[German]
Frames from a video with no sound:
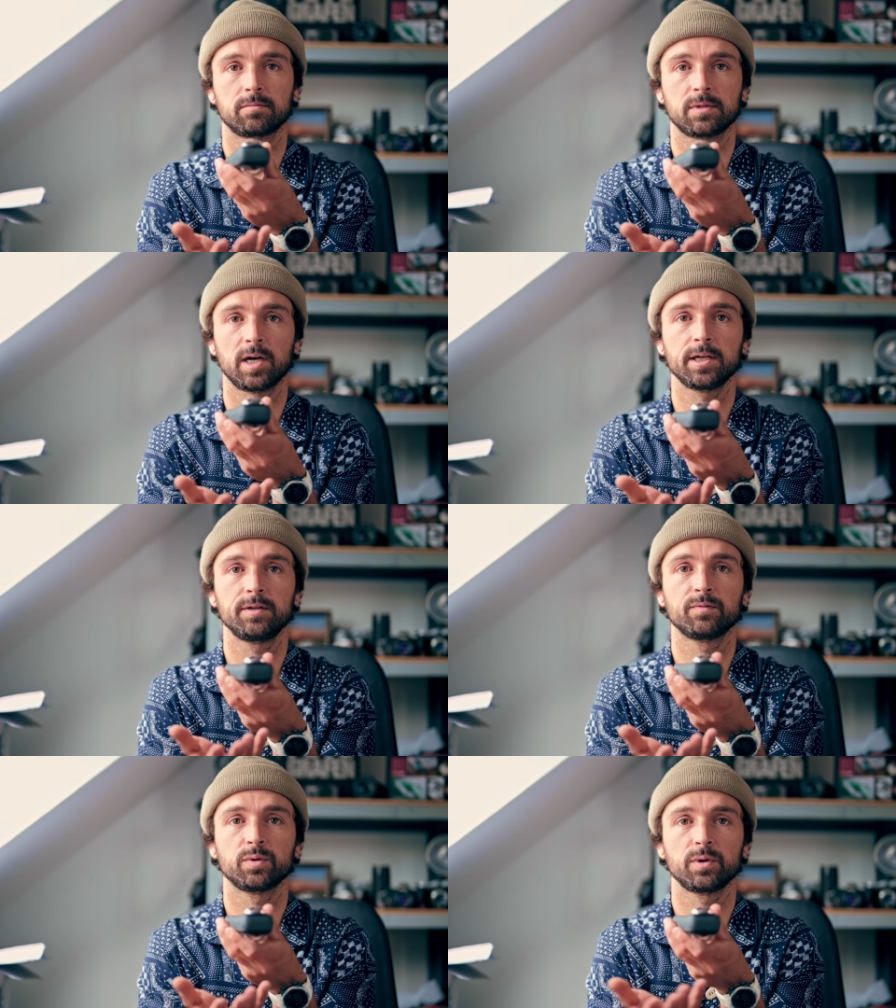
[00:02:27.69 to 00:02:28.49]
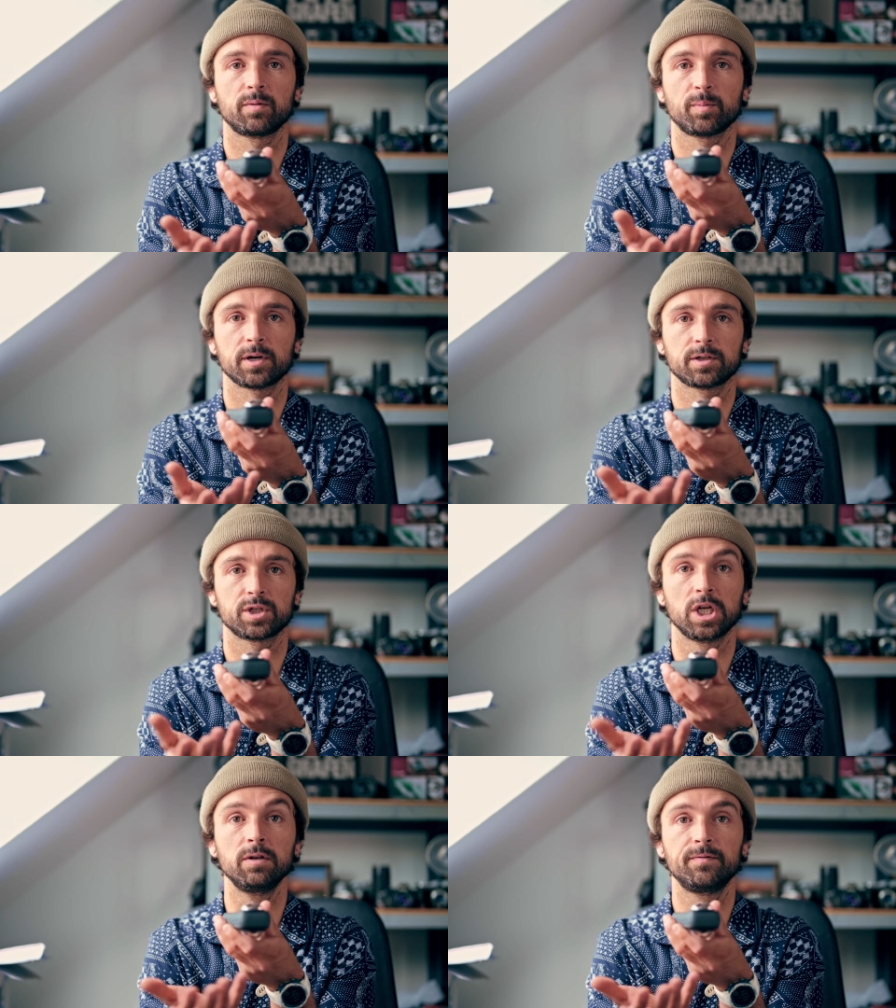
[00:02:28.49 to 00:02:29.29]
dahin, wo ich
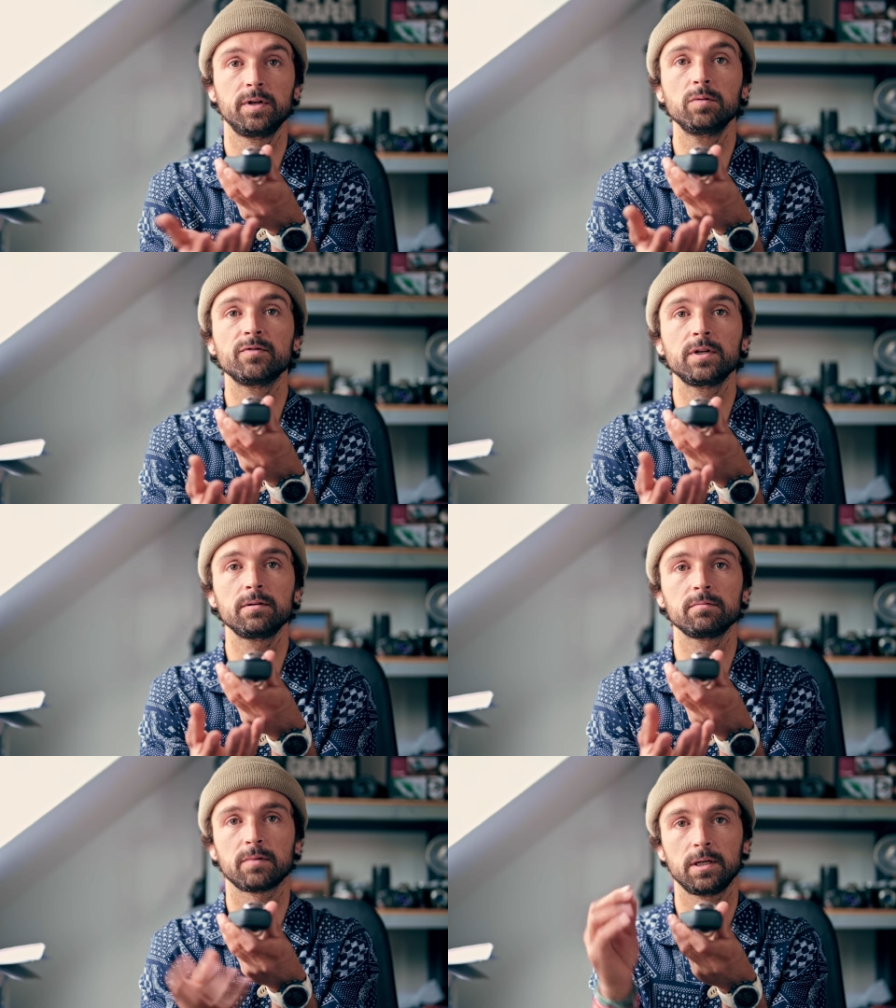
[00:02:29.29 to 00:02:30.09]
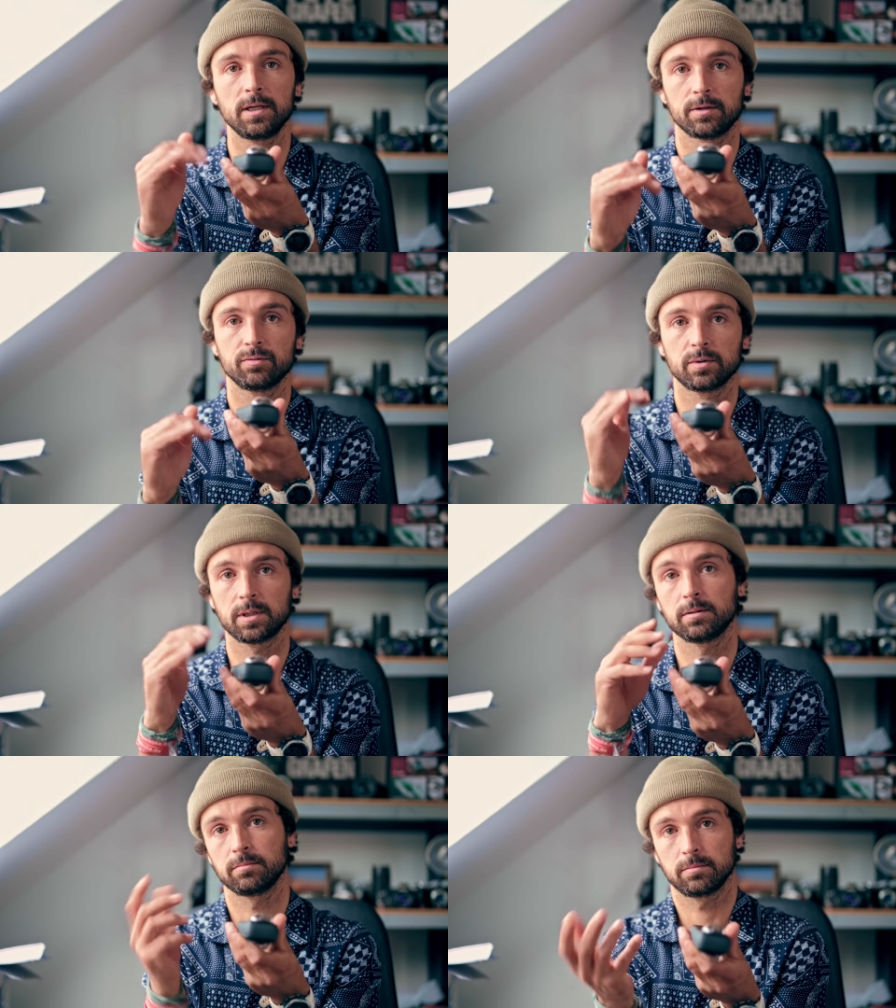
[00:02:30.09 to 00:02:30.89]
praktisch hinfilmen will, weil ja
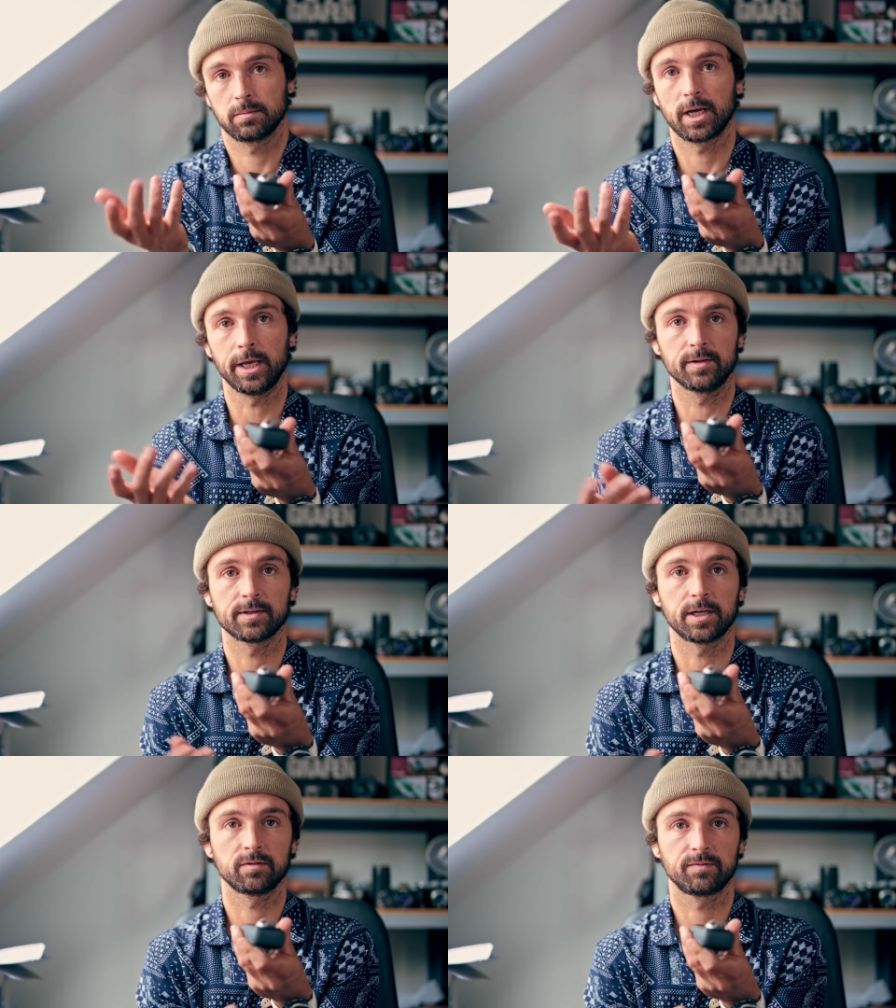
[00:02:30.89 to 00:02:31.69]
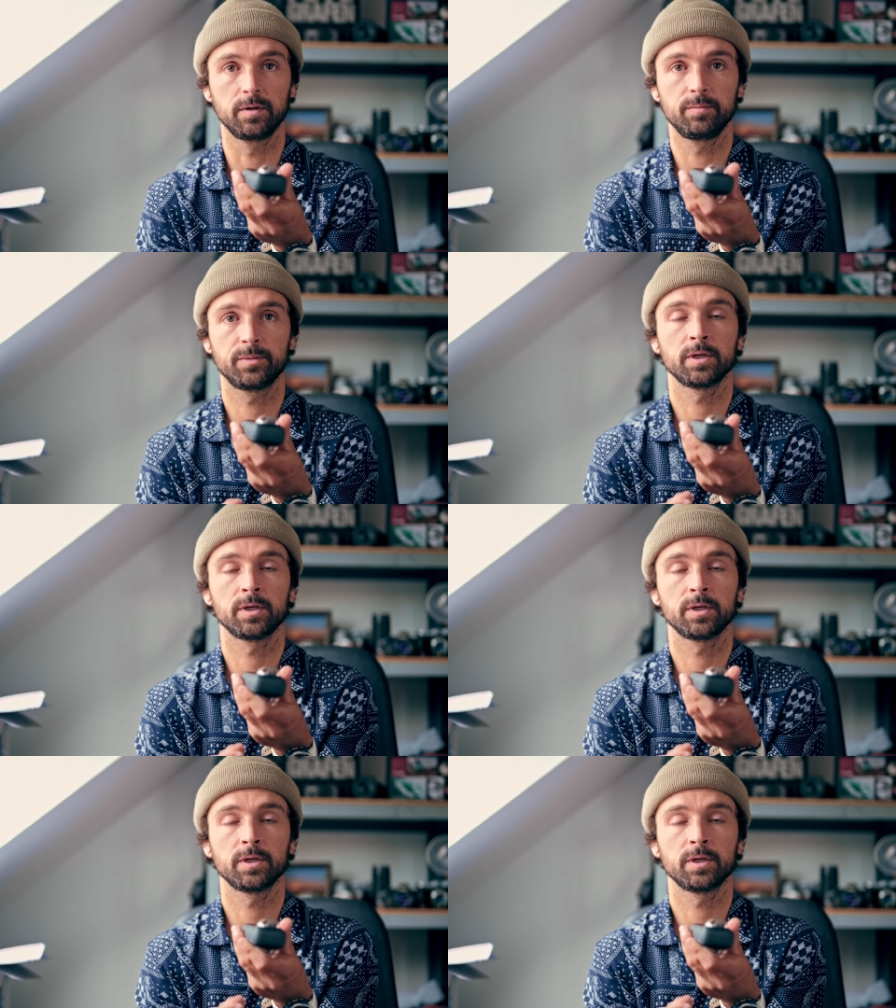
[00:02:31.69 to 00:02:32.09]
nur eine Seite filmt.